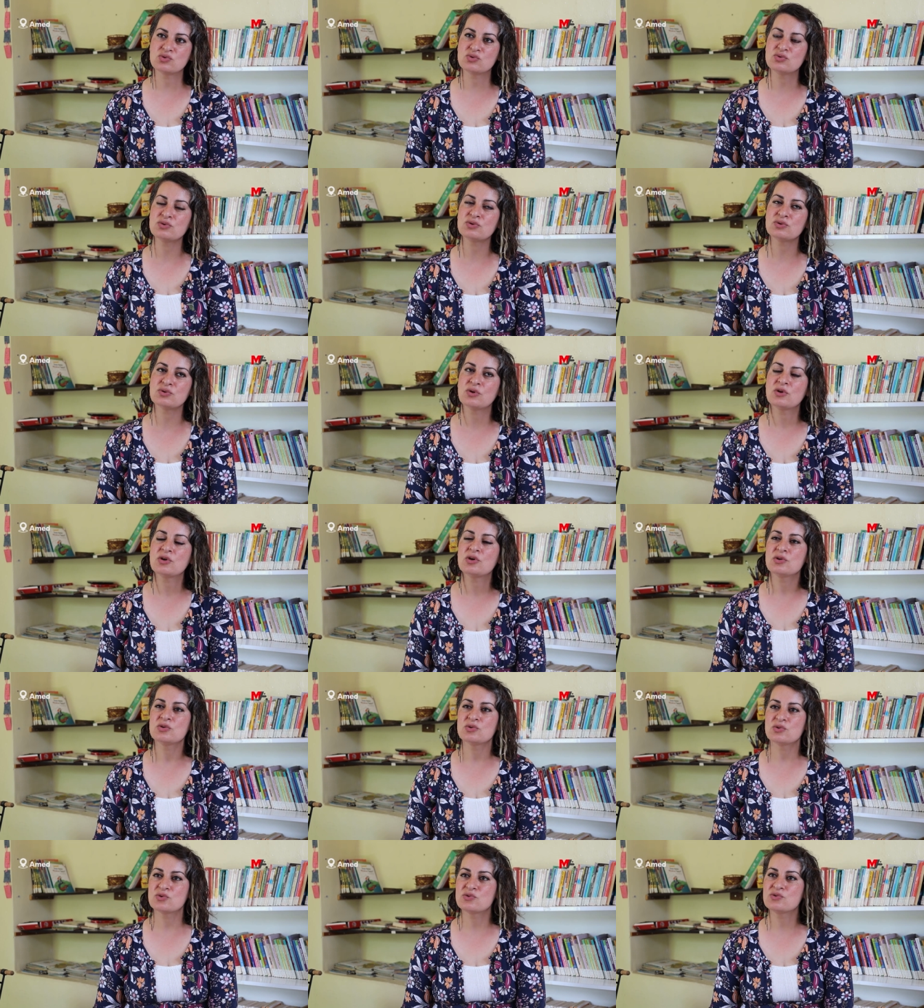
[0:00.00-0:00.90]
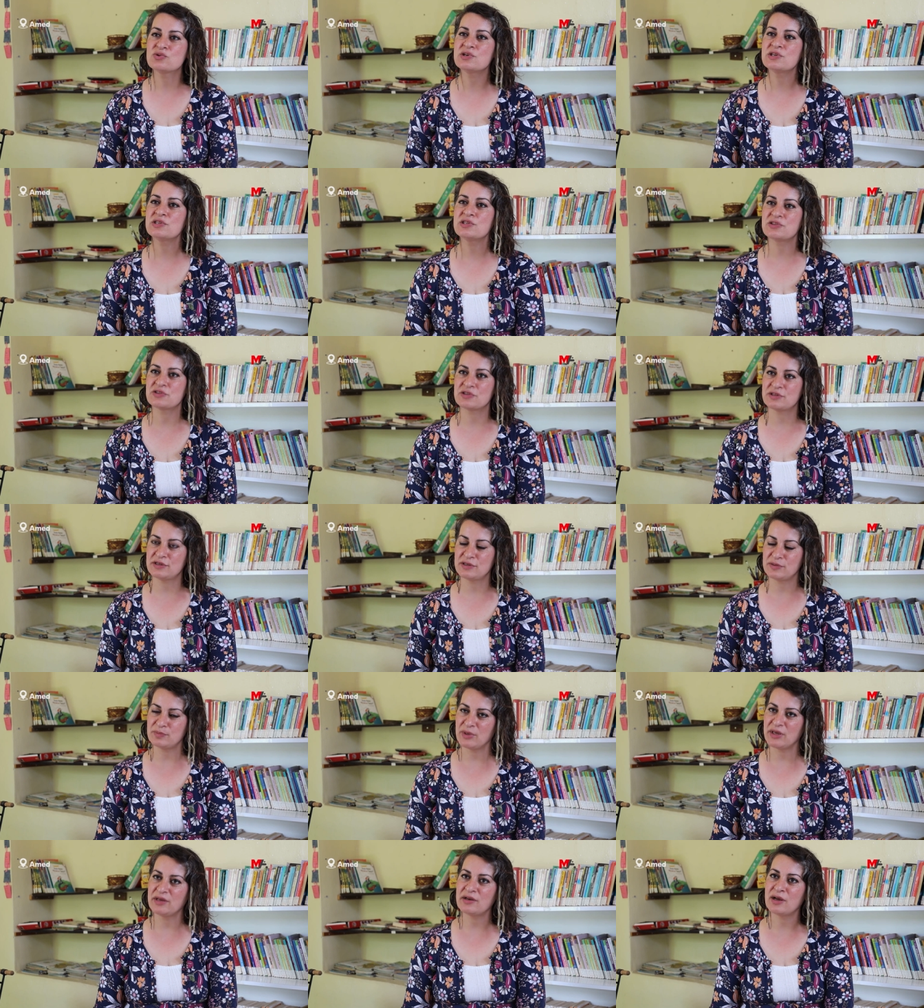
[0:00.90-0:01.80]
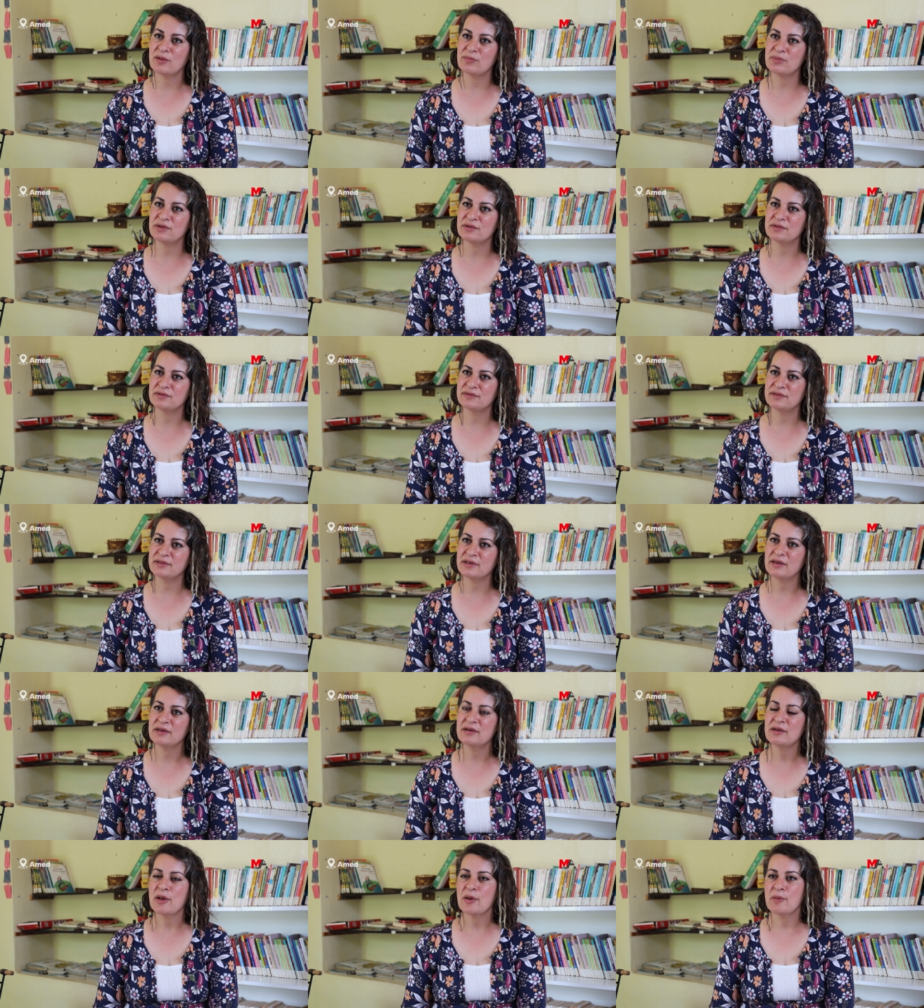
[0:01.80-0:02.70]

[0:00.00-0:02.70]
Çünkü çocuk işçiliği beraberinde